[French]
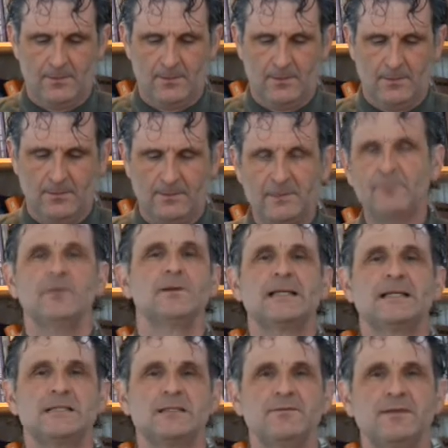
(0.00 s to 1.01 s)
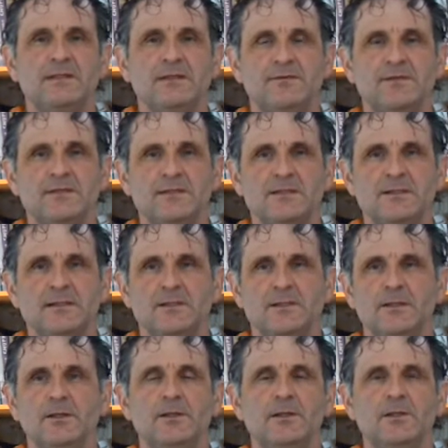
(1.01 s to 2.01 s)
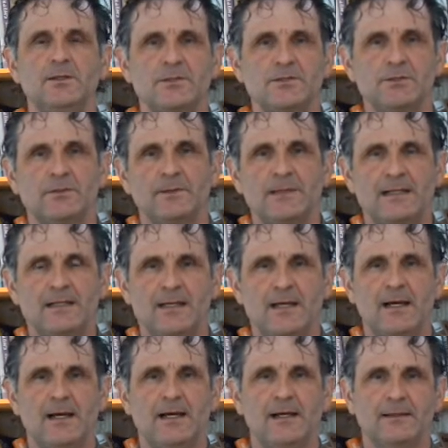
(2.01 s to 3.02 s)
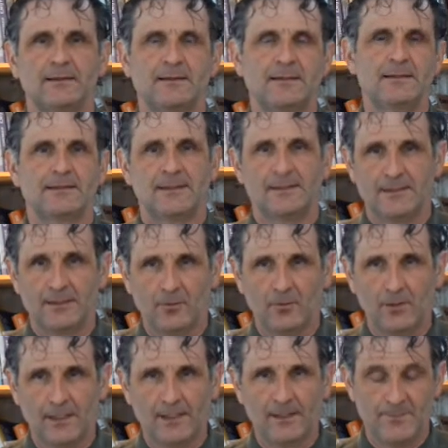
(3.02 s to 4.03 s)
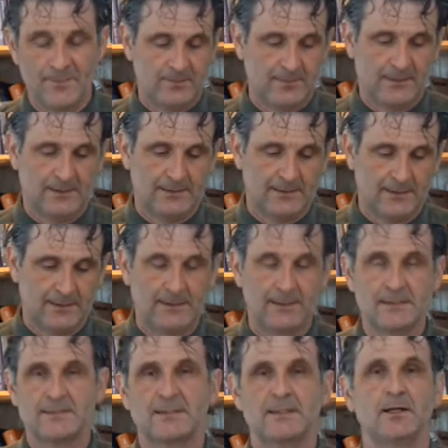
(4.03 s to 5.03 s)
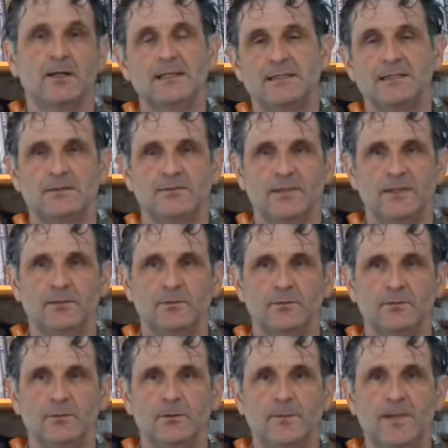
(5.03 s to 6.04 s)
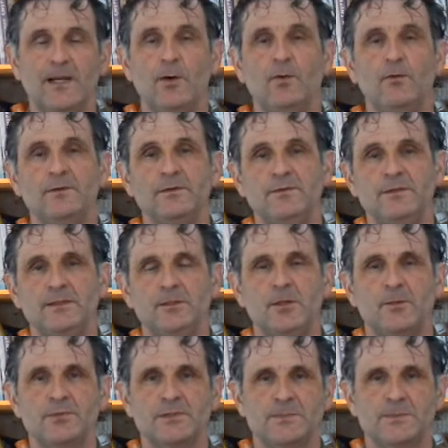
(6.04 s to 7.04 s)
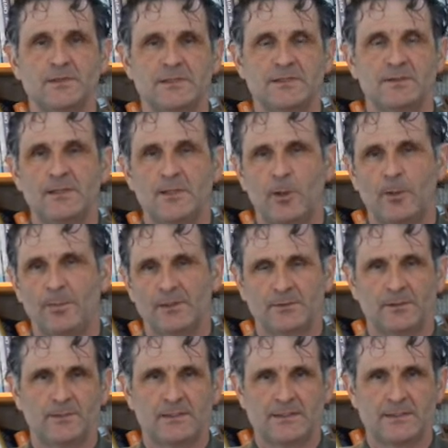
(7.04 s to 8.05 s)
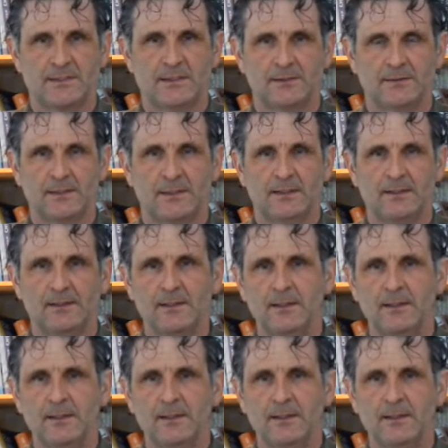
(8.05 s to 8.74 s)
un niveau d'activité physique euh, journalière qui est adéquat, puis maintenant, ce qui est relativement nouveau, ben, on veut éviter le plus possible les comportements sédentaires.